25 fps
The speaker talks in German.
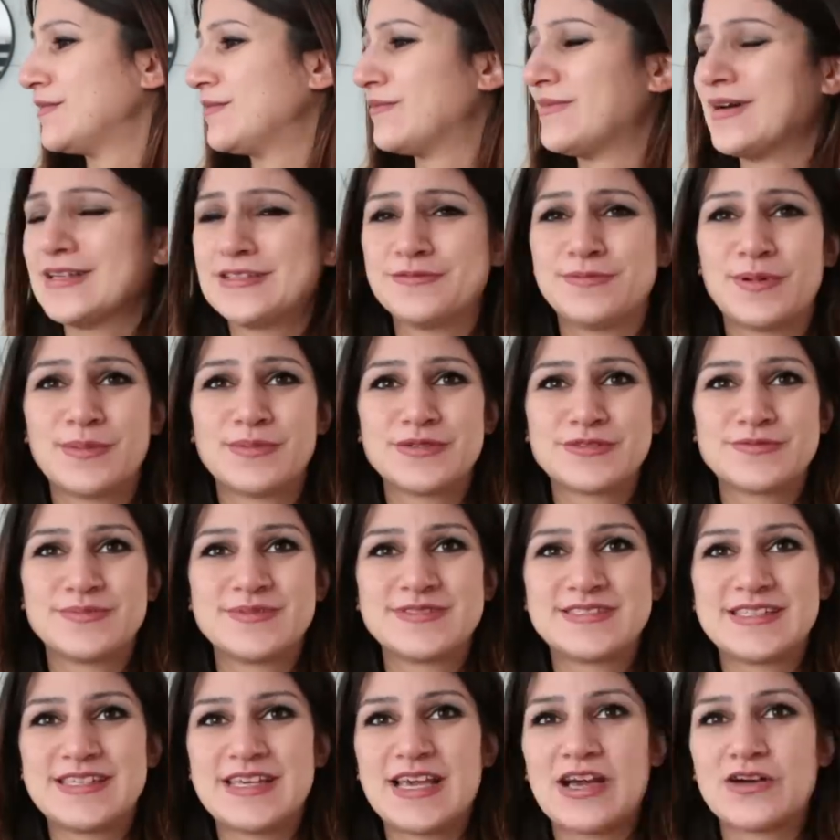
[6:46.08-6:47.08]
Manchmal muss
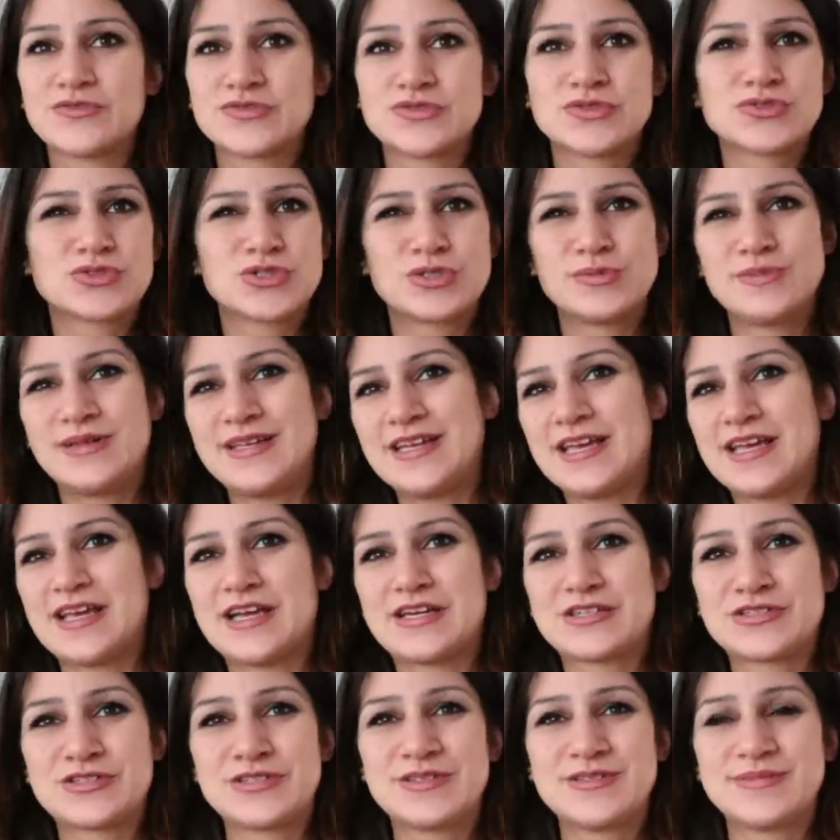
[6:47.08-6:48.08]
man sich ja auf Social Media
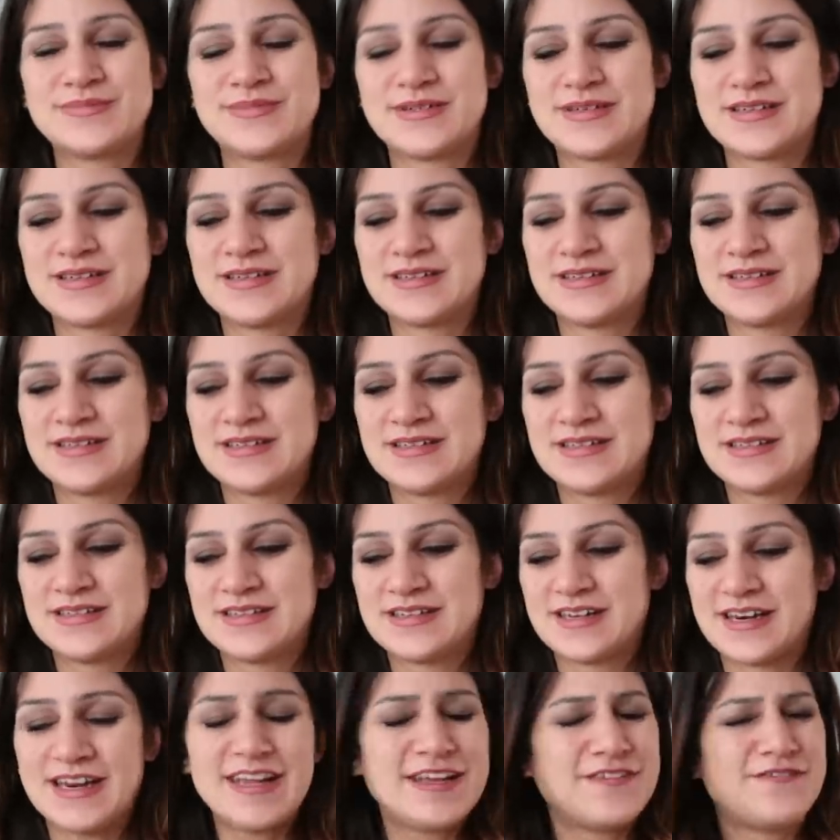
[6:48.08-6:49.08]
ja schon immer
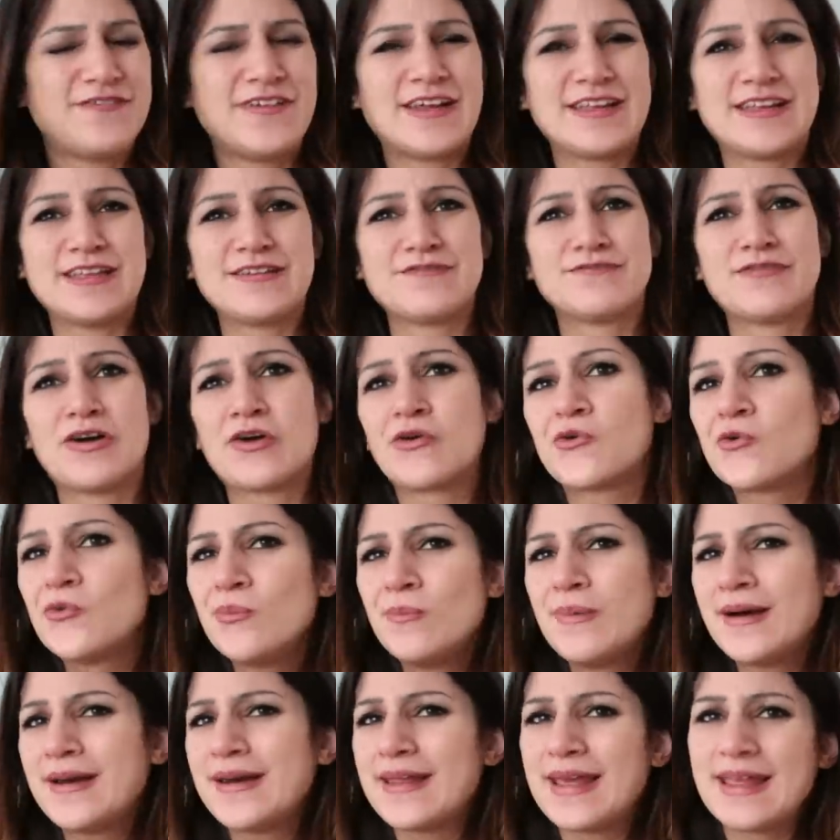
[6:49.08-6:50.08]
rechtfertigen,
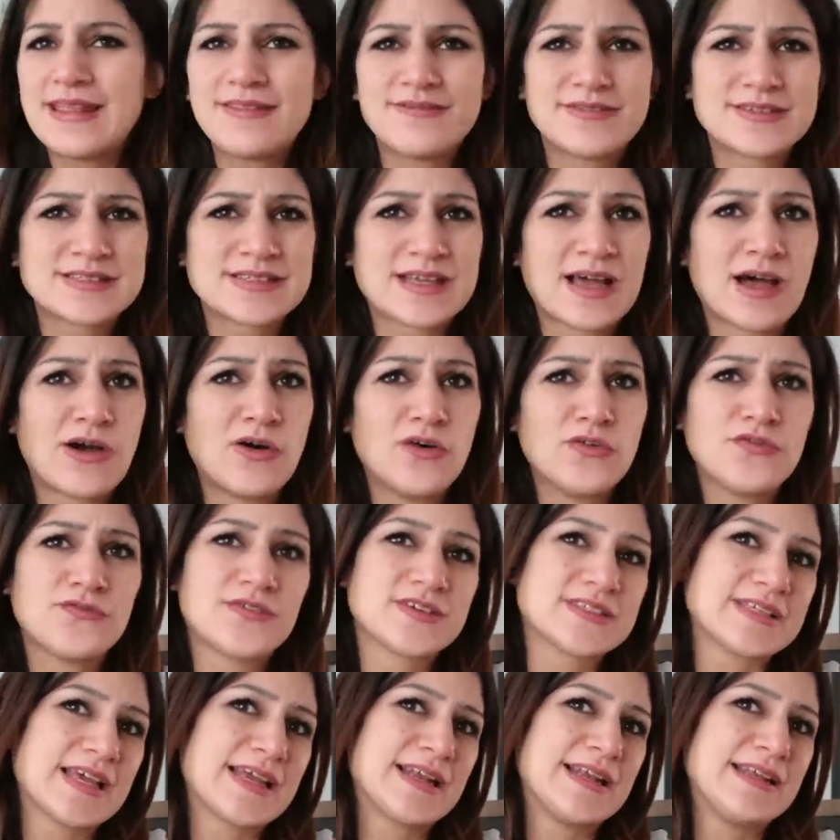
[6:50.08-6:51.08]
warum man etwas kauft,
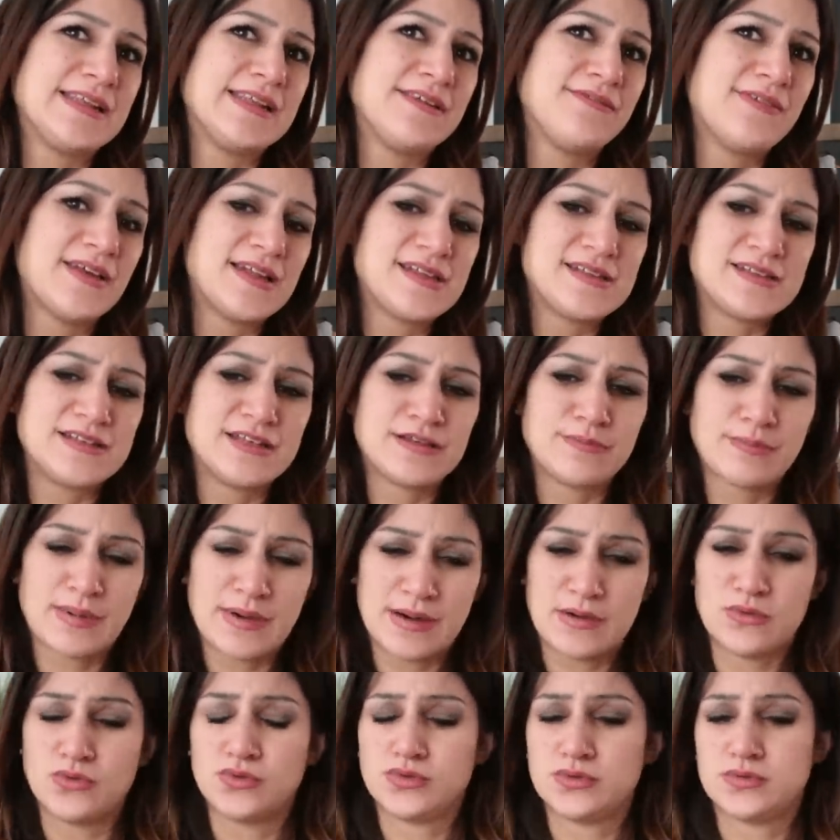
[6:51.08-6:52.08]
was eigentlich die Welt nicht
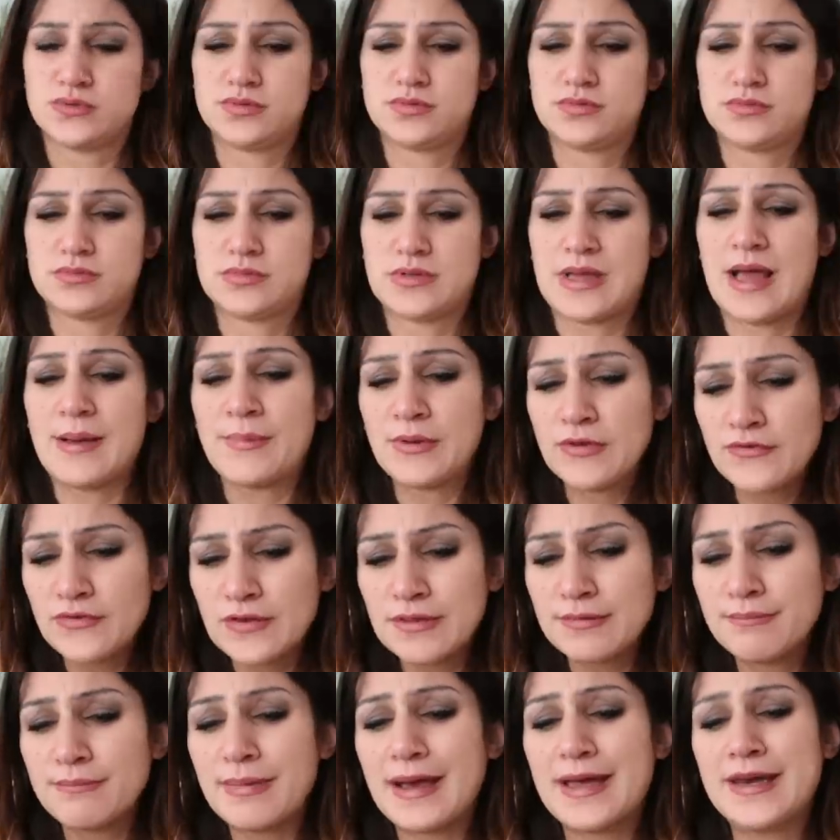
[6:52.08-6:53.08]
braucht. Aber ich
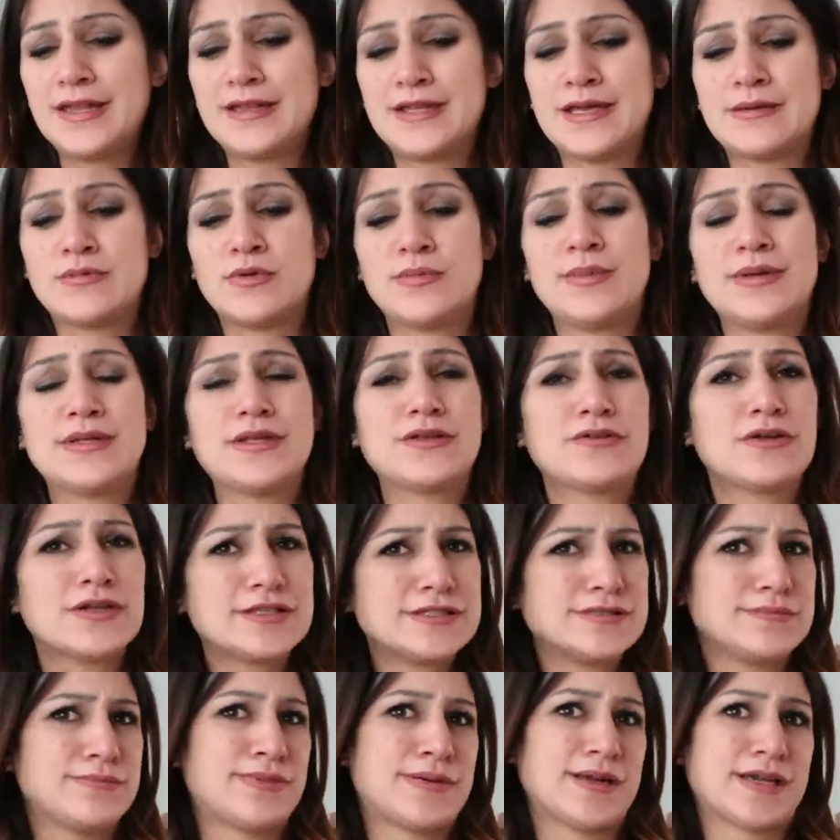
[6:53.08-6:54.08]
finde ein Badethermometer
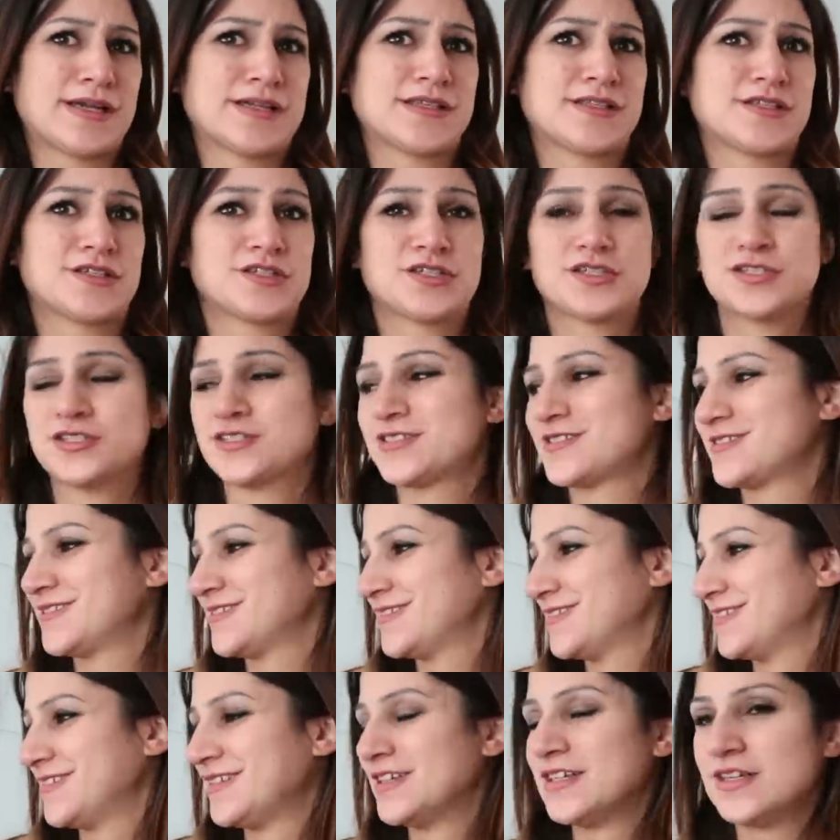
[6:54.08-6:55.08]
trotzdem praktisch.
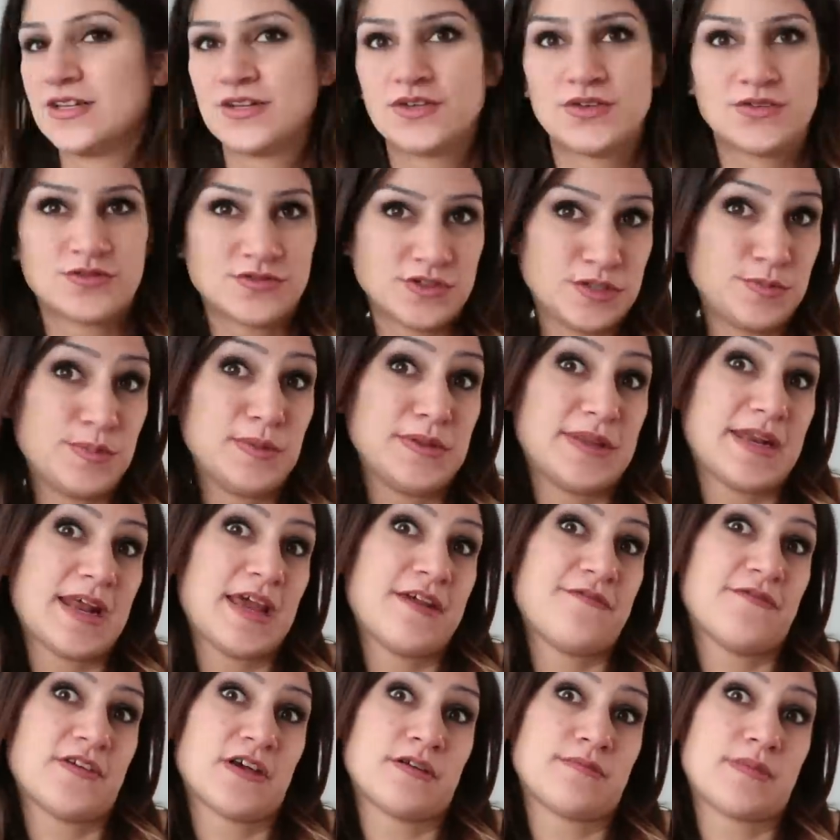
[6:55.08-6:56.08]
Und ich bin
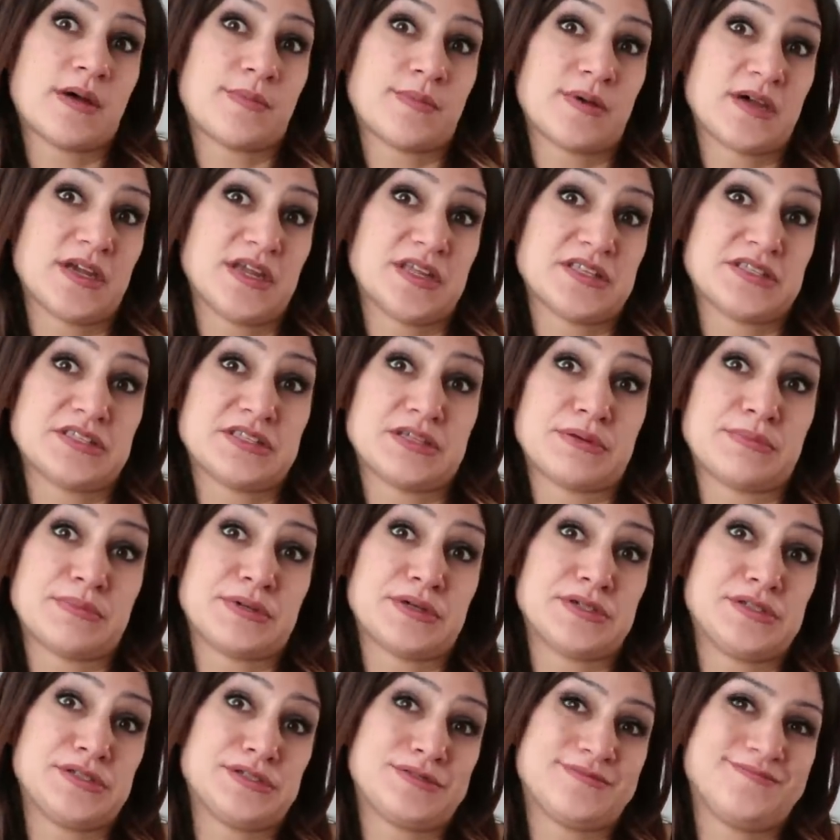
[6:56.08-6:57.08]
dreifach Mama jetzt dann
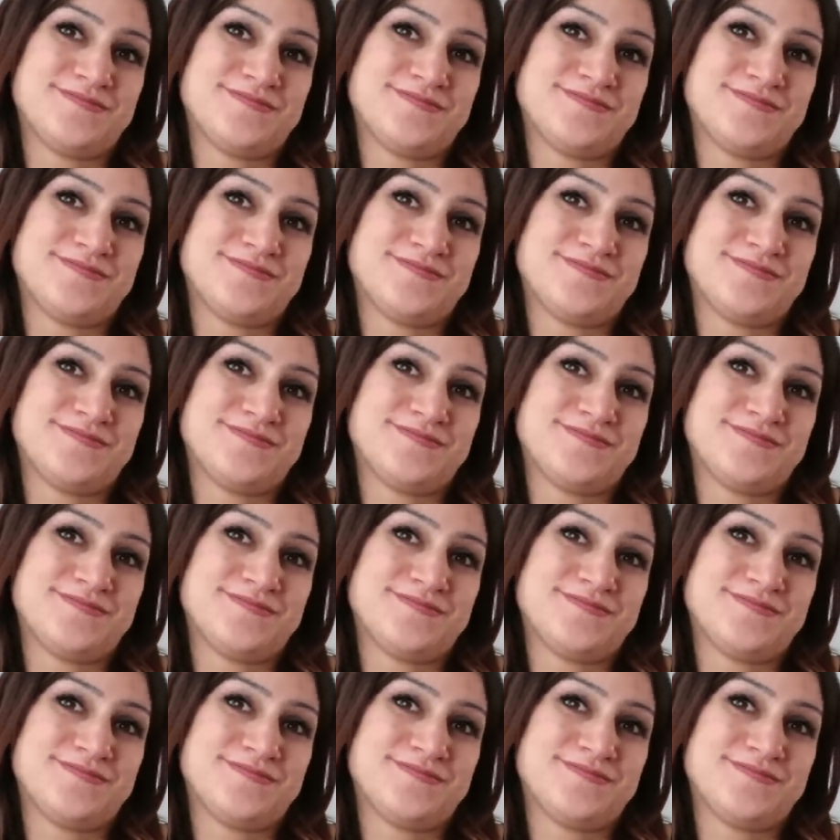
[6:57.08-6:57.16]
bald.